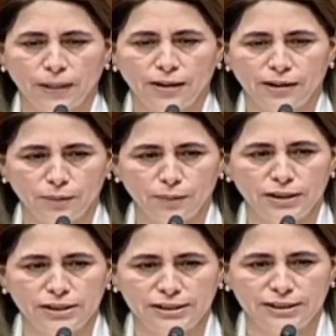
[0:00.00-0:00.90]
debo
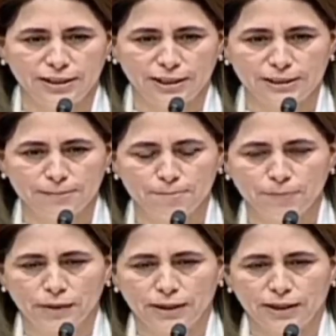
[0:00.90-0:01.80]
decirles
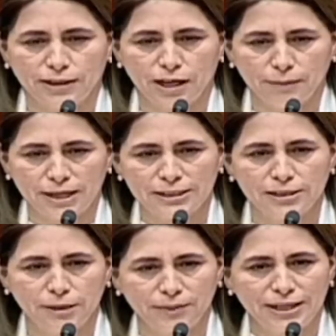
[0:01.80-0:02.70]
que tal vez
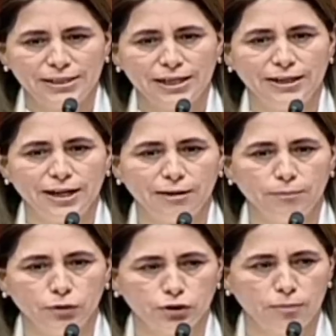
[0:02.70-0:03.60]
debí acelerar
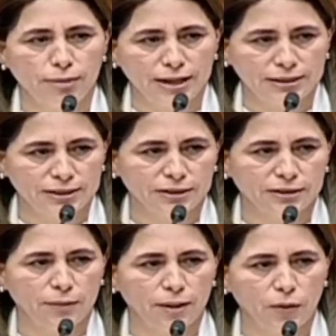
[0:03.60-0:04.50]
mucho más este
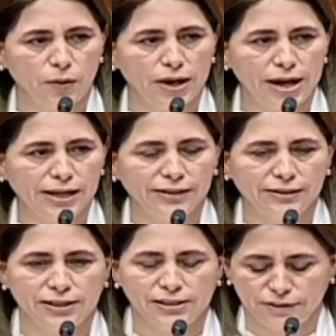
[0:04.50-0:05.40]
trabajo e
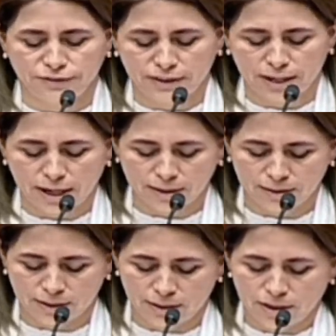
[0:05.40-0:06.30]
intensificar,
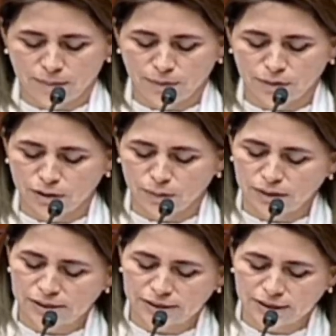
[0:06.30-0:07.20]
pero debo
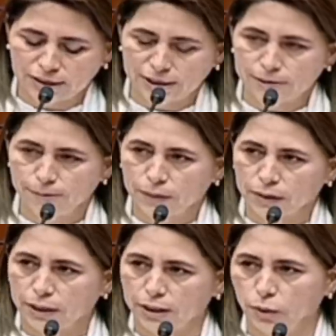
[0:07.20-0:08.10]
decirles
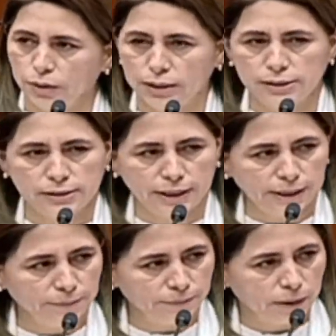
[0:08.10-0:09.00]
que donde
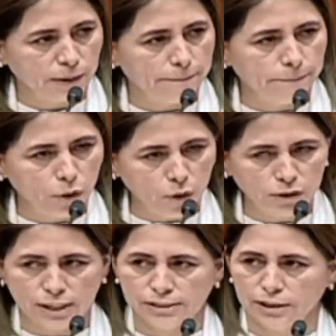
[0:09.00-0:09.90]
esté
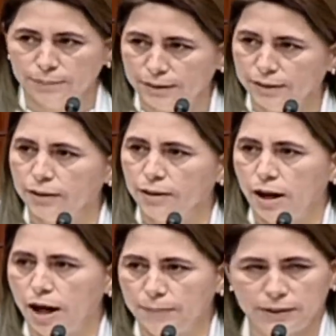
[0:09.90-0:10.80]
voy a servir
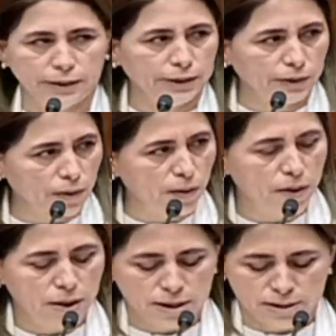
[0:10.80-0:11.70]
a mi región
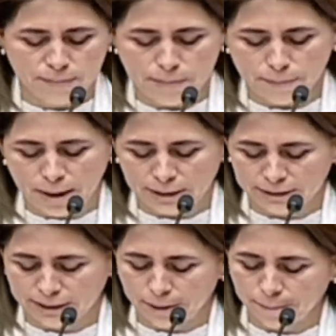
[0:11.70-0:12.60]
y a mi
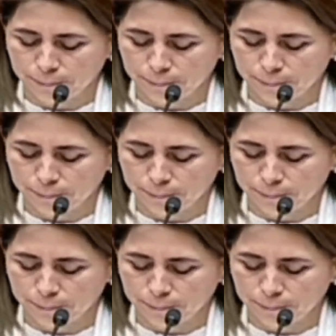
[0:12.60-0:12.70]
patria.